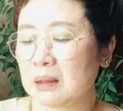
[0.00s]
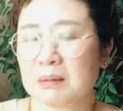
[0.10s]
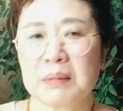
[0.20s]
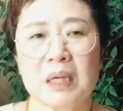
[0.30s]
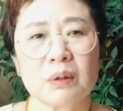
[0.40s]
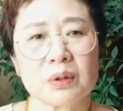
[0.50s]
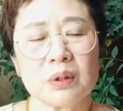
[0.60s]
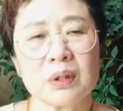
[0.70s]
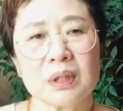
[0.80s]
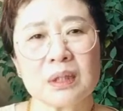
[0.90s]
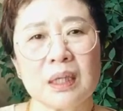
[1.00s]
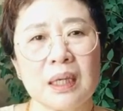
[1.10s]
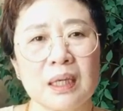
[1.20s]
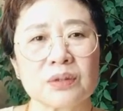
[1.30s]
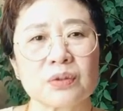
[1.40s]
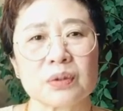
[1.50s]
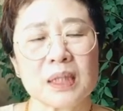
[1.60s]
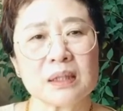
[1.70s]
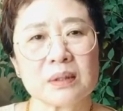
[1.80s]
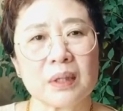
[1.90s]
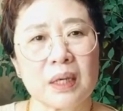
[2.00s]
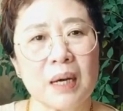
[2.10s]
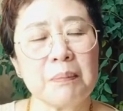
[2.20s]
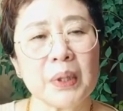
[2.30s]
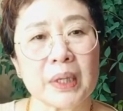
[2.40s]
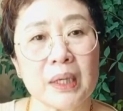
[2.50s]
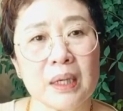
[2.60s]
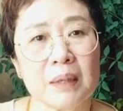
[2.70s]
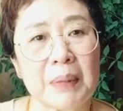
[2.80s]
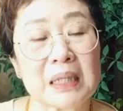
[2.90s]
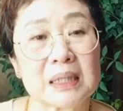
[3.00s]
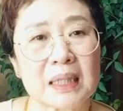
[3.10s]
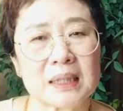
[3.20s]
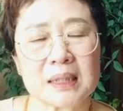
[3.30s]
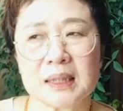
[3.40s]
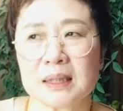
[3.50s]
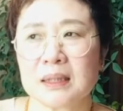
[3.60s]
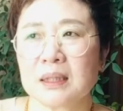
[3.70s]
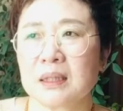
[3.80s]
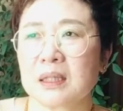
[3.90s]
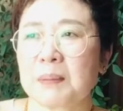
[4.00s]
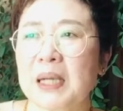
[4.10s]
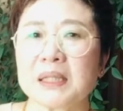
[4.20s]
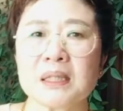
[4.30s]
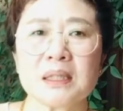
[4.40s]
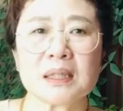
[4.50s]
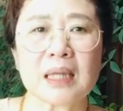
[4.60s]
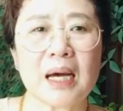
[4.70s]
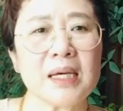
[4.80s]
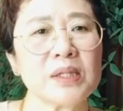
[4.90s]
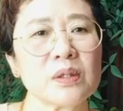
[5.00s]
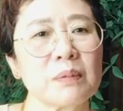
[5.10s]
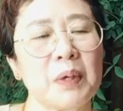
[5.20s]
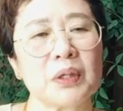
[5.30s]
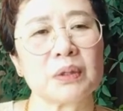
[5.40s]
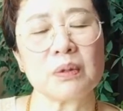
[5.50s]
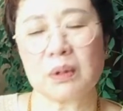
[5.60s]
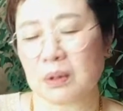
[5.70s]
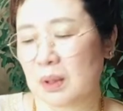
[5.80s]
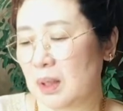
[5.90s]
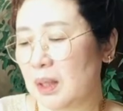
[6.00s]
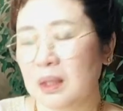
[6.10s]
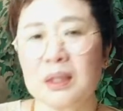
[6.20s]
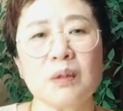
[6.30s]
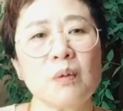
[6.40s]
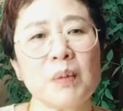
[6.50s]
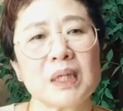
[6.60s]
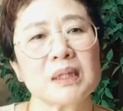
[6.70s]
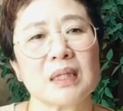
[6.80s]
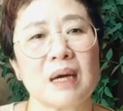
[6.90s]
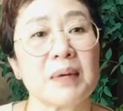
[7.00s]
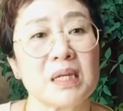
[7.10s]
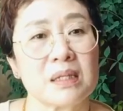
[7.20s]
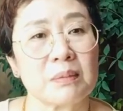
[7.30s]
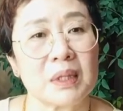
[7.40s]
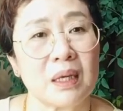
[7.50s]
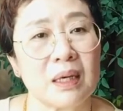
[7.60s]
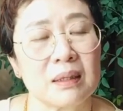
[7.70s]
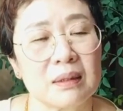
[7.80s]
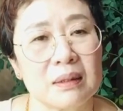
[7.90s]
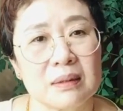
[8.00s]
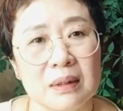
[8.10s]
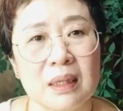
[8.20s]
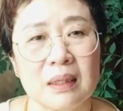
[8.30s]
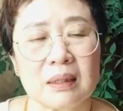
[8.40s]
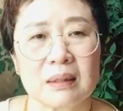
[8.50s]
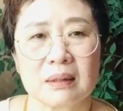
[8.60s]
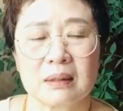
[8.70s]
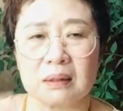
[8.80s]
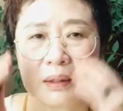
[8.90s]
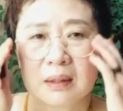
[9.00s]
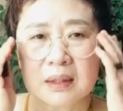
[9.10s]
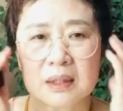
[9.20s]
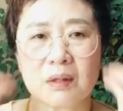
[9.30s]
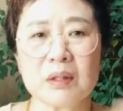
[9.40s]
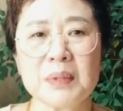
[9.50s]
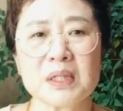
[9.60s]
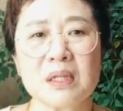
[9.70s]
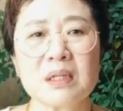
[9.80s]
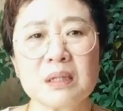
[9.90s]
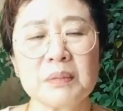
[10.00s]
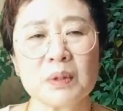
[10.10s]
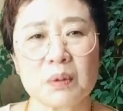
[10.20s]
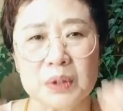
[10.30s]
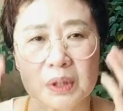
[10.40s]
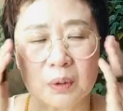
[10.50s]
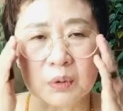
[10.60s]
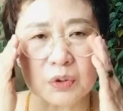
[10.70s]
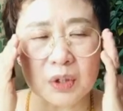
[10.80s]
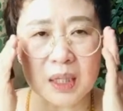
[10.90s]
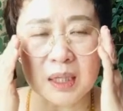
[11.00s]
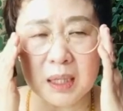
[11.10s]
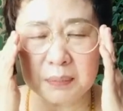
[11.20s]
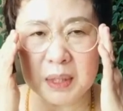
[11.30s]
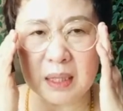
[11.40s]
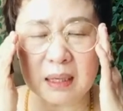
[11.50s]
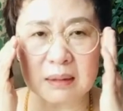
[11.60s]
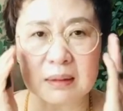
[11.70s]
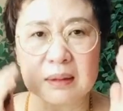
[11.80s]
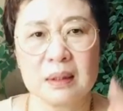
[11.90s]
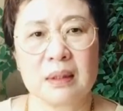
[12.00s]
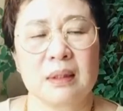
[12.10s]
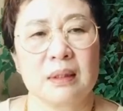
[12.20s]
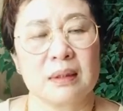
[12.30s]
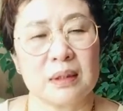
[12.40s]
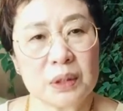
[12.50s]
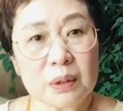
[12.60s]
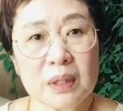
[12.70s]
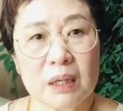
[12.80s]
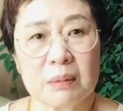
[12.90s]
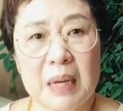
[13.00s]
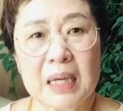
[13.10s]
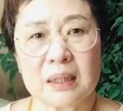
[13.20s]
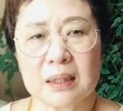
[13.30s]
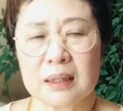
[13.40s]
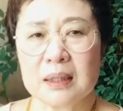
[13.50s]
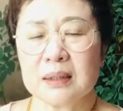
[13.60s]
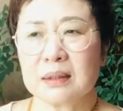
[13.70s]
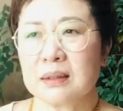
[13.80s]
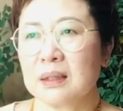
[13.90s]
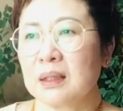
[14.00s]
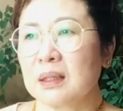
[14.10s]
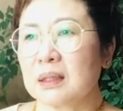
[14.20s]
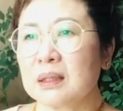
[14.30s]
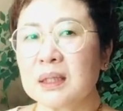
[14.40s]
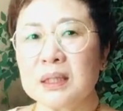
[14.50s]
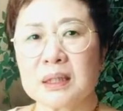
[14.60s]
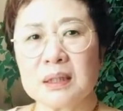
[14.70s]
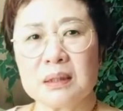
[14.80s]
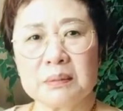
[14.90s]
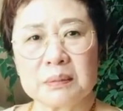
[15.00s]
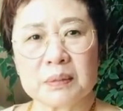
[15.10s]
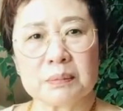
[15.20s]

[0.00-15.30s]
1 5 0 0 0 원인가 주고 샀을 거예요. 한 벌에 바지까지. 근데 바지는 이제 다 해져서 버리고 이 옷만 이제 남아 있습니다. 네. 그 여름에 즐겨 입는 옷, 옷 중에 하나입니다. 시원하고 마니까. 근데 지금